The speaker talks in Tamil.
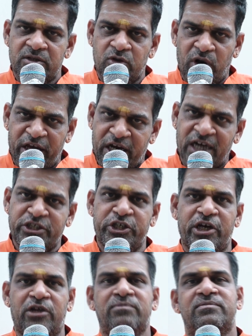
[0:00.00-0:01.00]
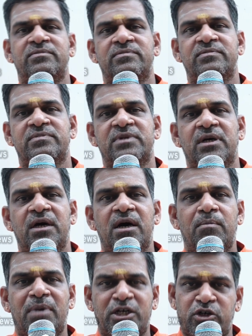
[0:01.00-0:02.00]
தொலைக்காட்சியிலும்
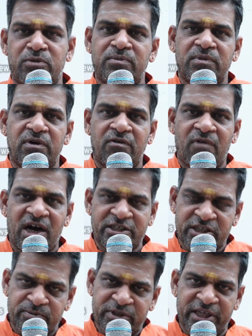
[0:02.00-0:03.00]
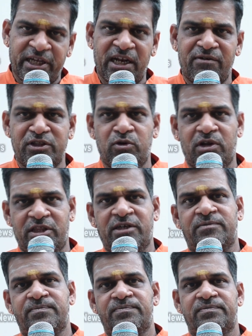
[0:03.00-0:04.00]
மற்றும் வாட்ஸ்அப் செய்திகளில் வந்துள்ளது
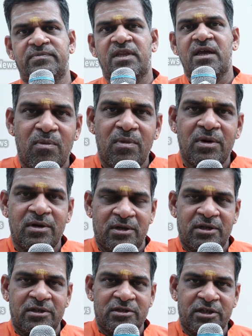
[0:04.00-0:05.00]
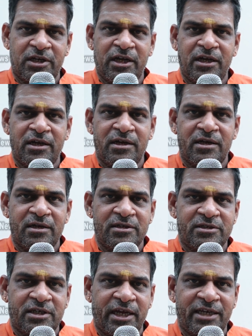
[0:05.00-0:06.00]
திரு
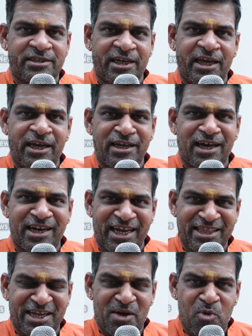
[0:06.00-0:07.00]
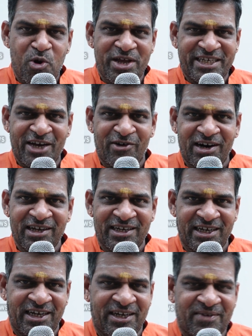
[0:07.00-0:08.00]
ஸ்ரீ ஸ்ரீ நரேந்திர மோடிஜி
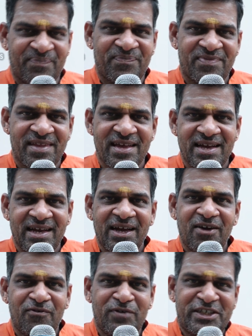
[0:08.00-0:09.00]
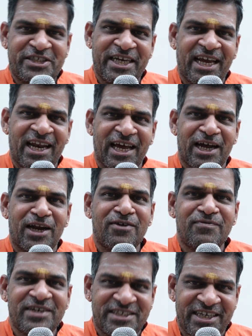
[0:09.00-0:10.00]
அவர்களுக்கு விருச்சிக
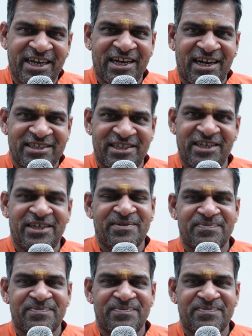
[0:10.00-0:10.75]
லக்கணம் விருச்சிக ராசி